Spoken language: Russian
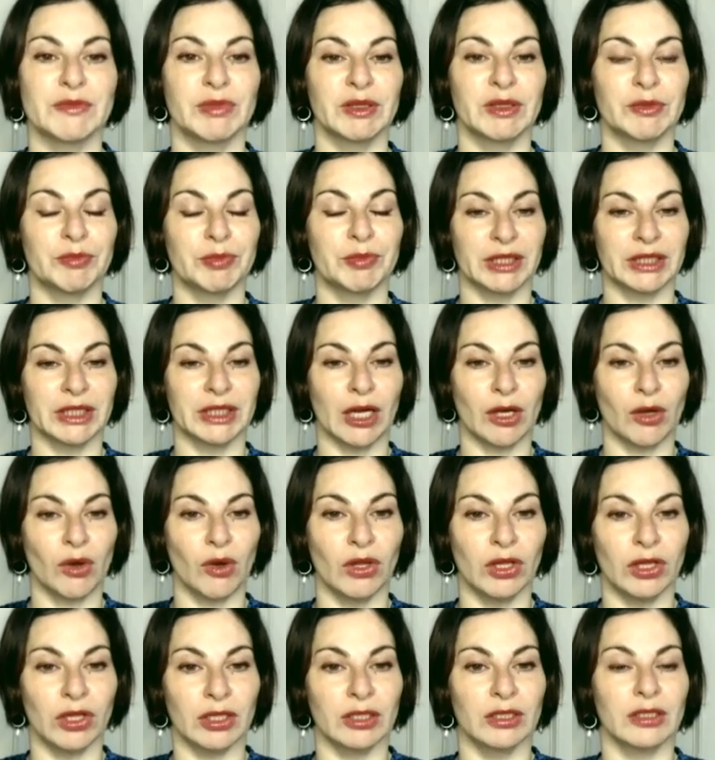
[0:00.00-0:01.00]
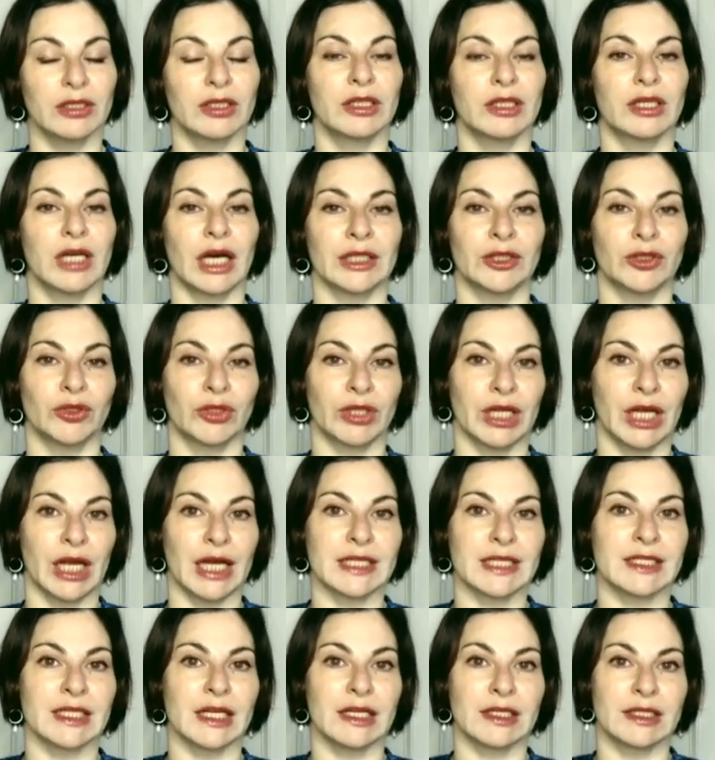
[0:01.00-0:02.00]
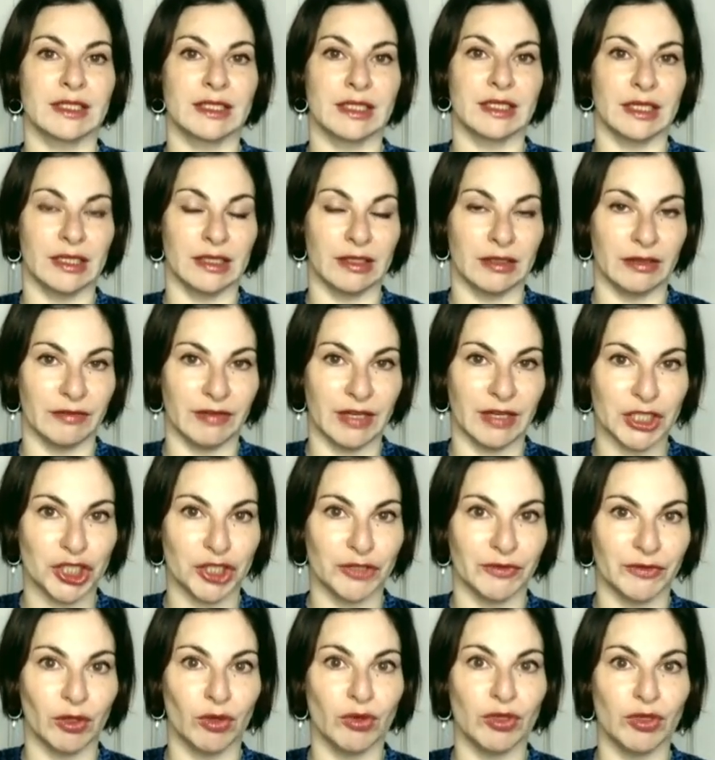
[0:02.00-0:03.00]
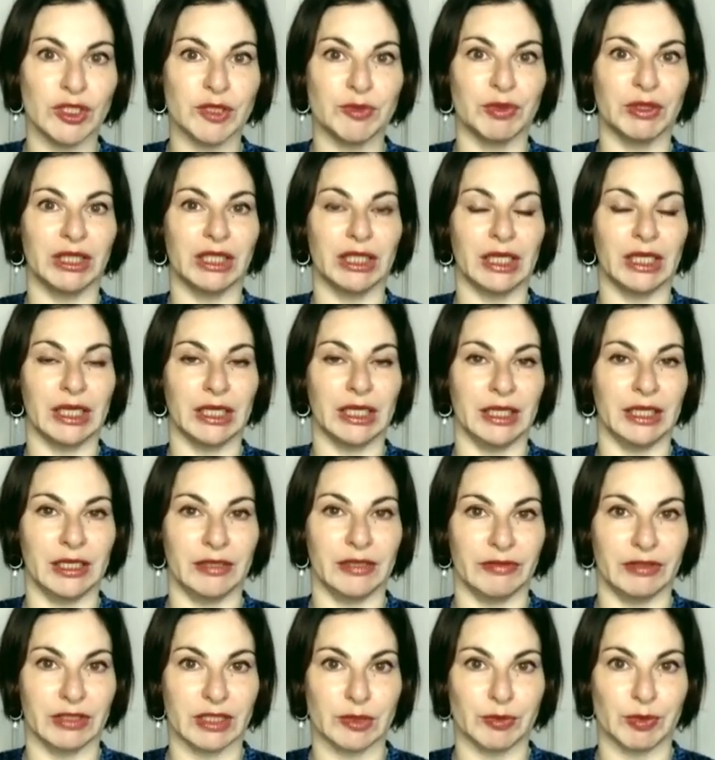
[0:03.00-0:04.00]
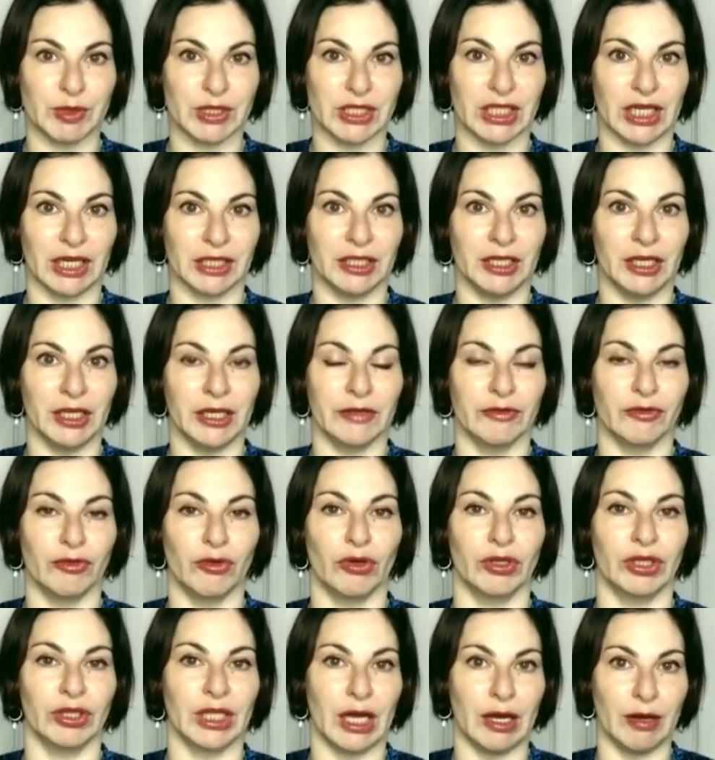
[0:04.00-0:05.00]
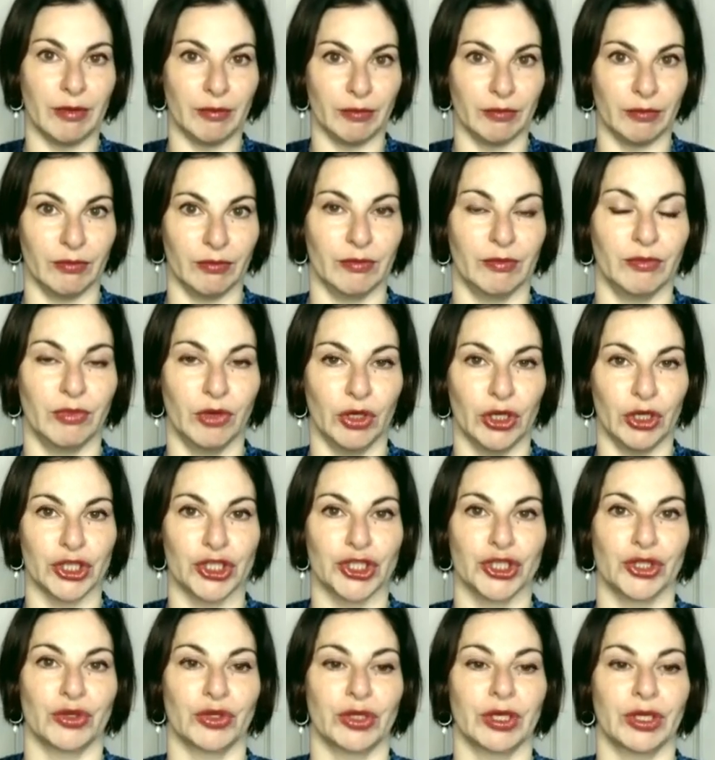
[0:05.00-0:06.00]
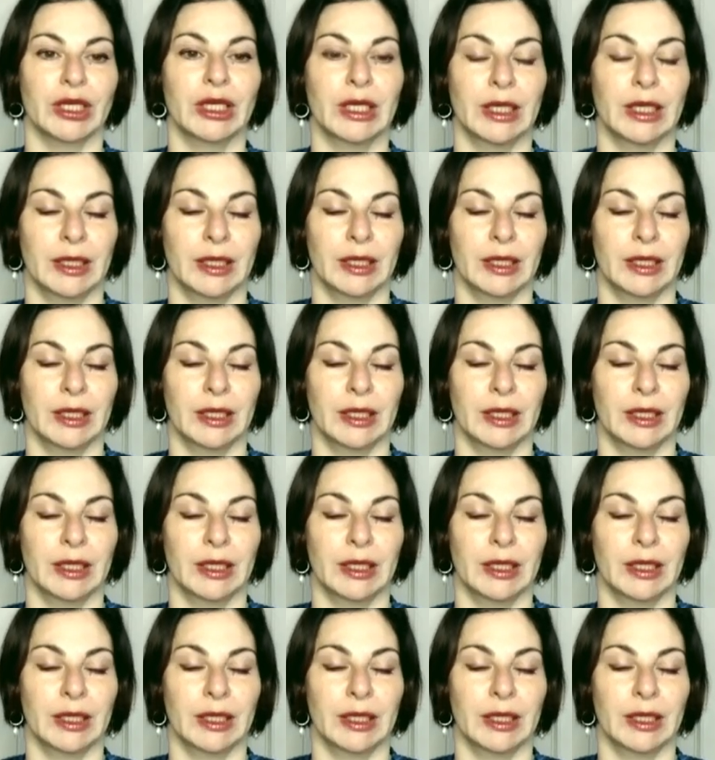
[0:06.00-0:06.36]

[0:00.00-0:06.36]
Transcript: этому подготовились который касался вашего госпиталя, или вы распространили его на... Нет, нет, это касалось